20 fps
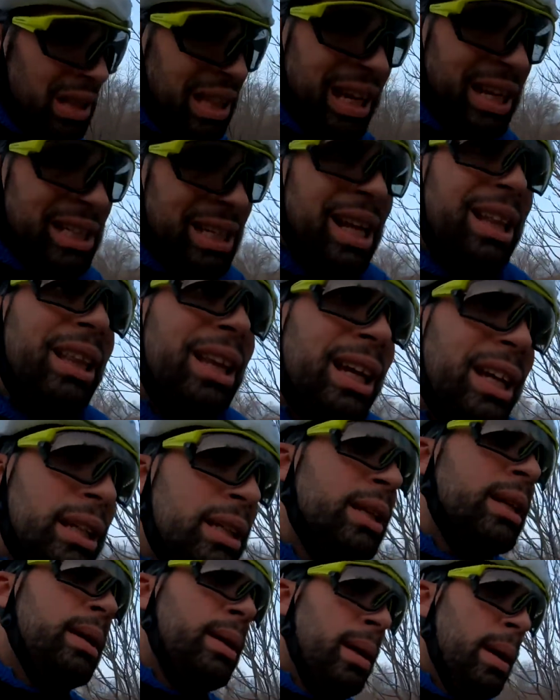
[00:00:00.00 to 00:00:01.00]

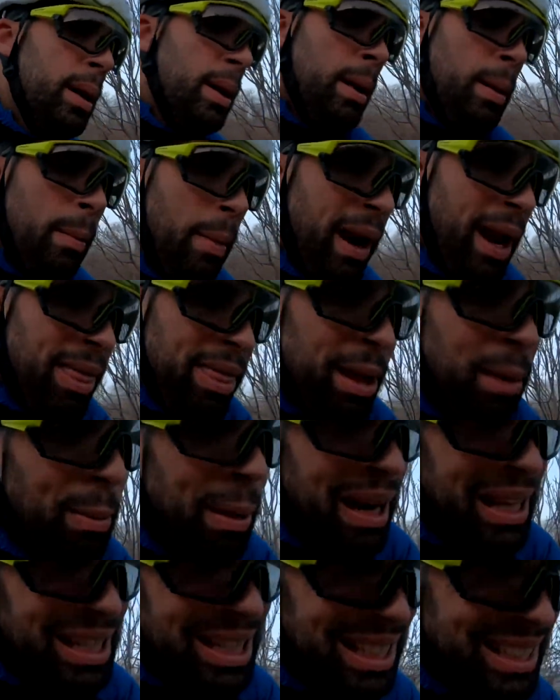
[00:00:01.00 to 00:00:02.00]
interesantes para hacer
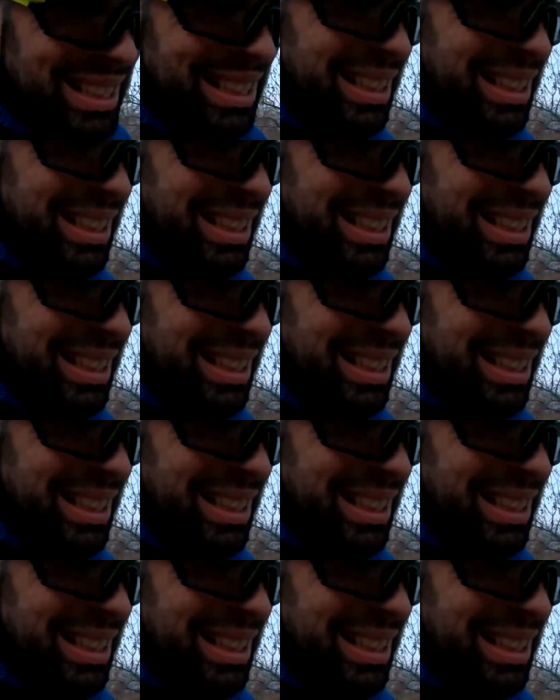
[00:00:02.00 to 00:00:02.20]
marchas